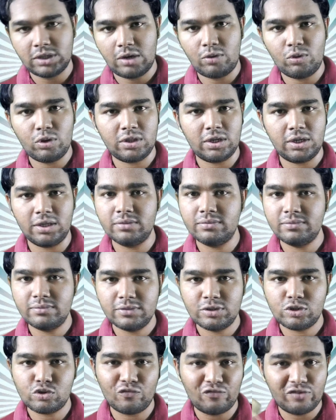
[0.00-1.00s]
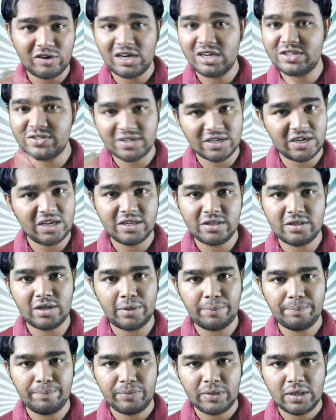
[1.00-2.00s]
அவ்வளோதான் ஸோ ஃப்ரீலான்சிங்னா
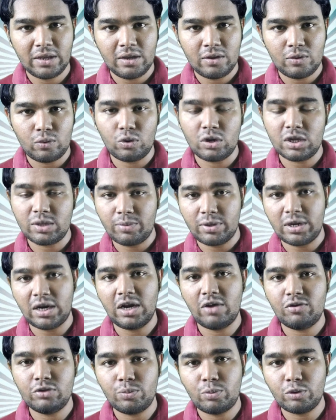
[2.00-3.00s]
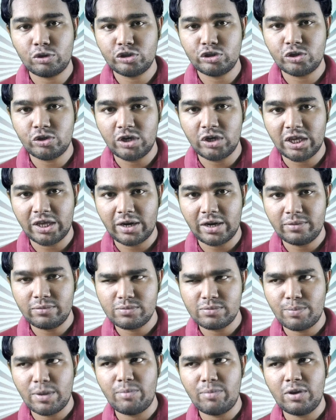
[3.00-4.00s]
இதுதான் உங்களுக்கு இப்போ நல்லா வந்து புரிஞ்சிடும்னு நினைக்கிறேன்
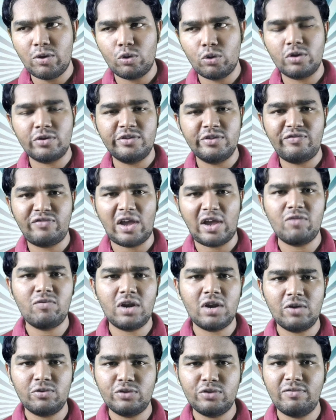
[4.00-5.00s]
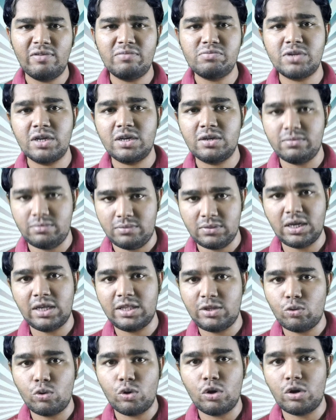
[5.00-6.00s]
மேபி உங்களுக்கு வந்து ஃபைவரில் வந்து வெப்சைட்
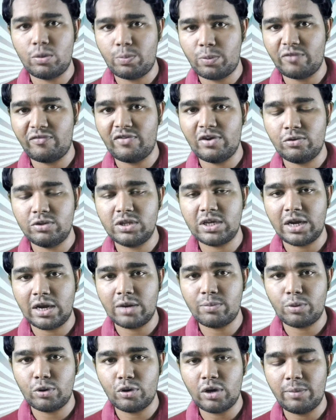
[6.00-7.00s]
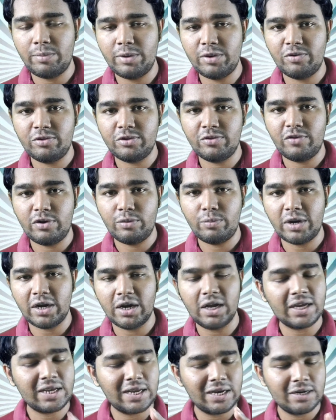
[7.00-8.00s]
அதாவது உங்களோட ப்ரொஃபைல் வந்து கிரியேட் பண்ணணும் அப்படின்னு வந்து
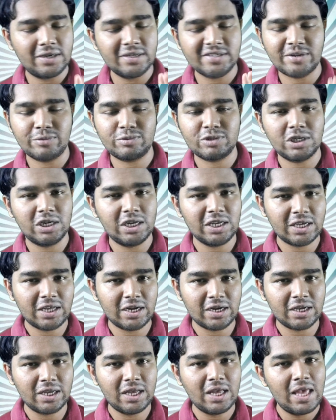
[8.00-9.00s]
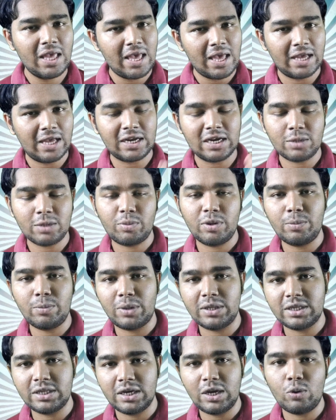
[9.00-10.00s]
விரும்புறீங்கன்னா கீழே டிஸ்கிரிப்ஷன் லிங்க் இருக்குது அதை கிளிக் பண்ணி
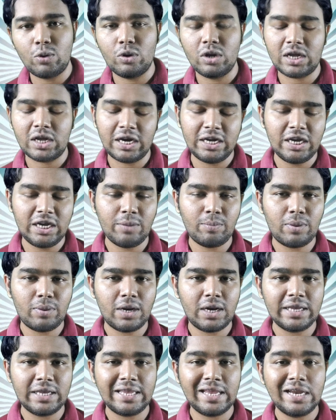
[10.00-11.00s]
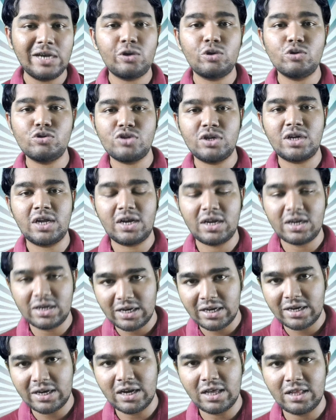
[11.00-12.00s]
பார்த்தீங்கன்னா உங்களுக்கு கண்டிப்பாக ஏ டு ஜெட் ஆன
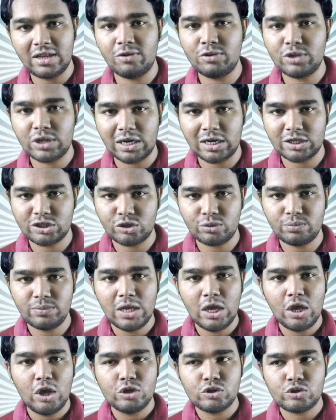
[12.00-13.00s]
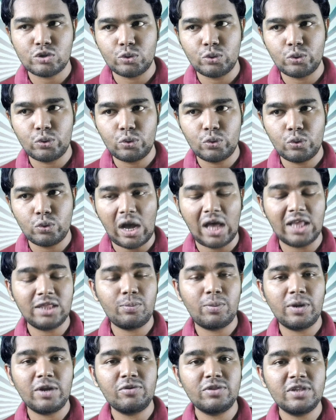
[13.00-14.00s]
டீட்டெயில் அதில் வந்து கிடச்சிரும் ஸோ
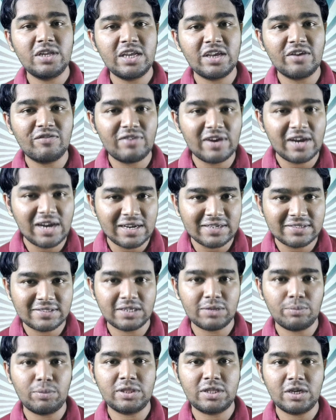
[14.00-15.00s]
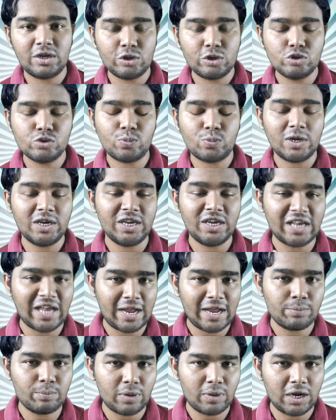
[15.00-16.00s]
அதுபடி வந்து நீங்கள் ஃப்ரீலான்சிங் மெத்தடை யூஸ் பண்ணி
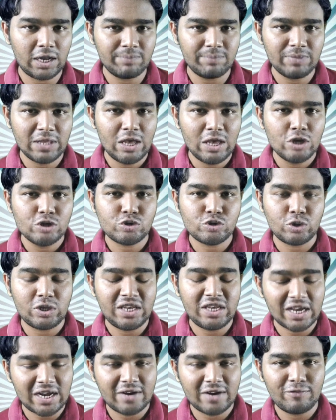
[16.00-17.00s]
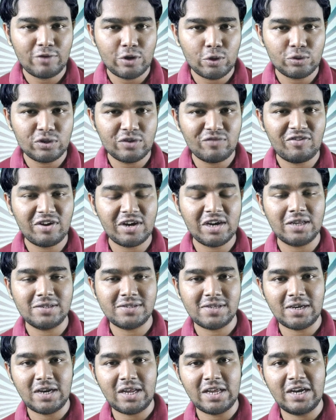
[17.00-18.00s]
நீங்கள் ஏன் பண்ணலாம் ஸோ இன்றைக்கான வீடியோ வந்து
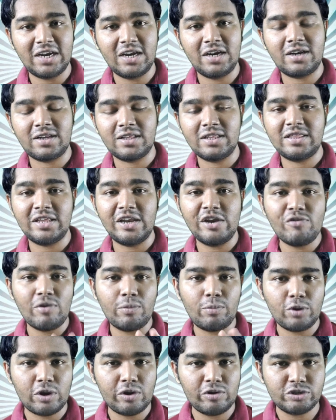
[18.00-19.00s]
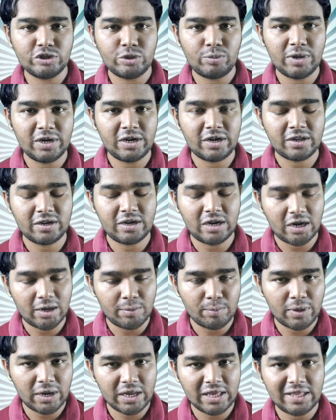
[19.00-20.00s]
ஃப்ரீலான்சிங்னா என்னன்றது தெளிவாக புரிய வச்சிருப்பேன்றது நான்
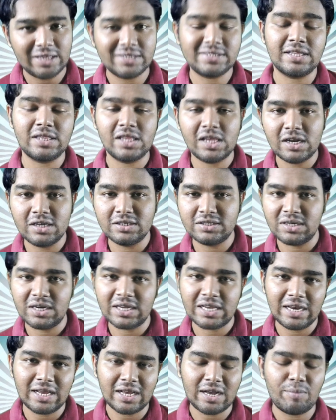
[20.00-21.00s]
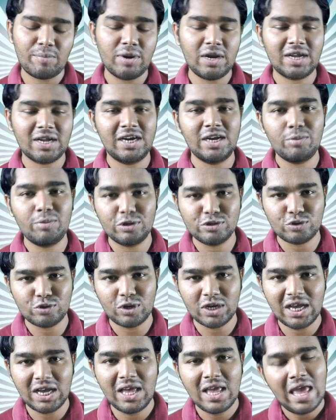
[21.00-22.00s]
நம்புகிறேன் ஏதாவது சந்தேகம் இருந்துச்சுன்னா கீழே கமெண்ட்டில் கண்டிப்பாக
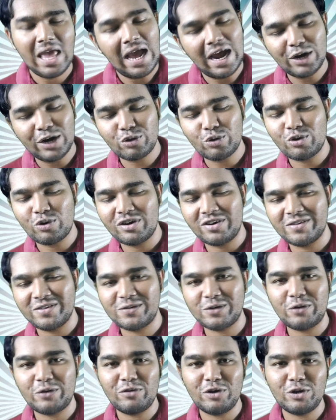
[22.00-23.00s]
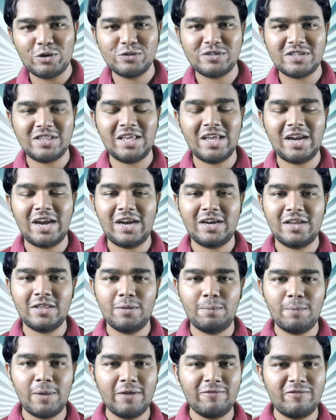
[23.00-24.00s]
சொல்லுங்கள் அடுத்த ஒரு இன்ட்ரெஸ்டிங்காக வீடியோ சந்திக்கிறேன்
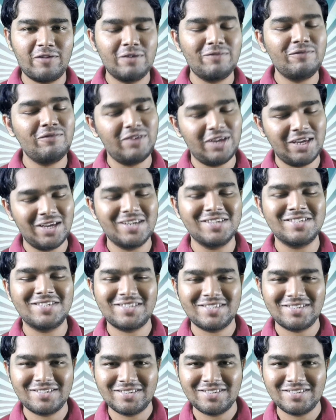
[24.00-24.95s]
அண்ட் தன் பை ஃப்ரம் விஎஸ்